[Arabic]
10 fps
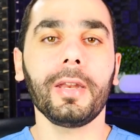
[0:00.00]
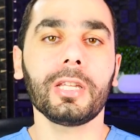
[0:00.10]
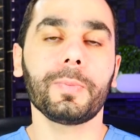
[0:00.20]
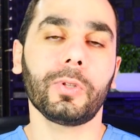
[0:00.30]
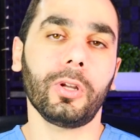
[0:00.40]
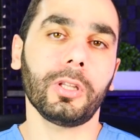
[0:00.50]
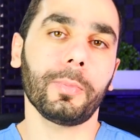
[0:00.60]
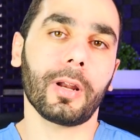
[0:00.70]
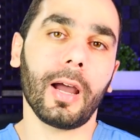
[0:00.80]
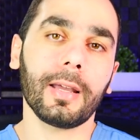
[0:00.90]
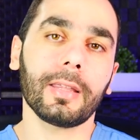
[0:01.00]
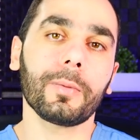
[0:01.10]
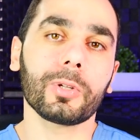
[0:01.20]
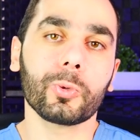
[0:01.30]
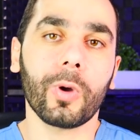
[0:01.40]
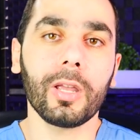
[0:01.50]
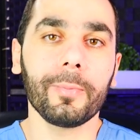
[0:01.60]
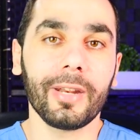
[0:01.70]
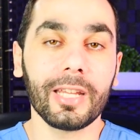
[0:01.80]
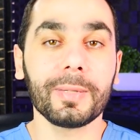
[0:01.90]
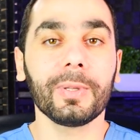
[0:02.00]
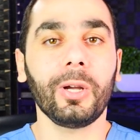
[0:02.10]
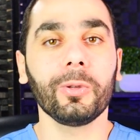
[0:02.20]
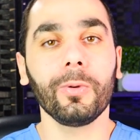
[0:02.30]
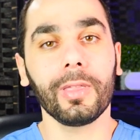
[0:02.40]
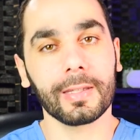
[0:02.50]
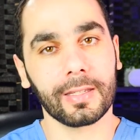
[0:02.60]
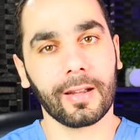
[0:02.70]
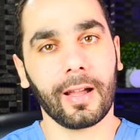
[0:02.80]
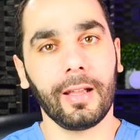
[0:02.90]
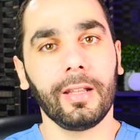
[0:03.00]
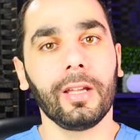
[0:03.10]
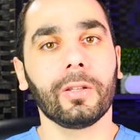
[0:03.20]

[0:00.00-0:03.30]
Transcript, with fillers: النسبة تعتبر أكثر بشوي من نسبة حدوث الصرع اللي